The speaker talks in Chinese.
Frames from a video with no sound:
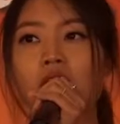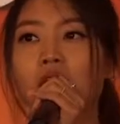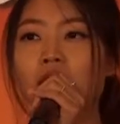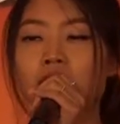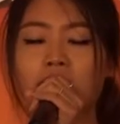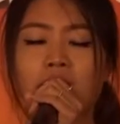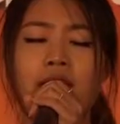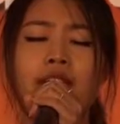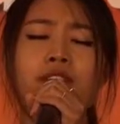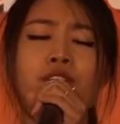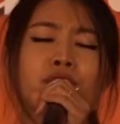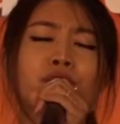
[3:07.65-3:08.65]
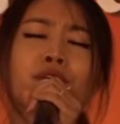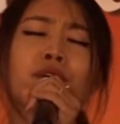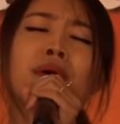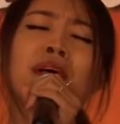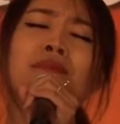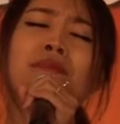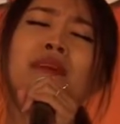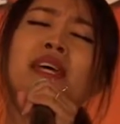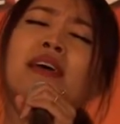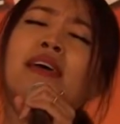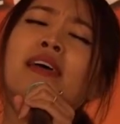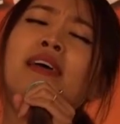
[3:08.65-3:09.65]
礼后，表演了
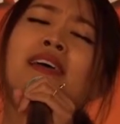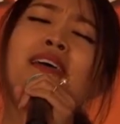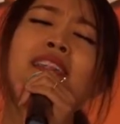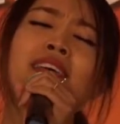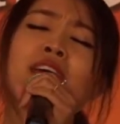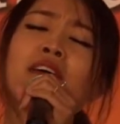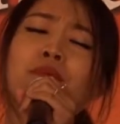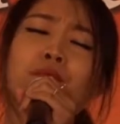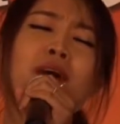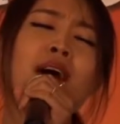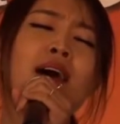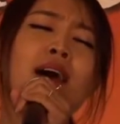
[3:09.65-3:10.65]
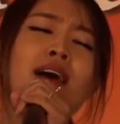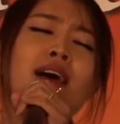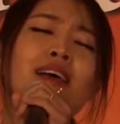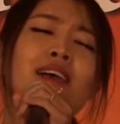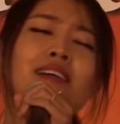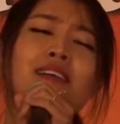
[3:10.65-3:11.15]
精彩的文艺节目。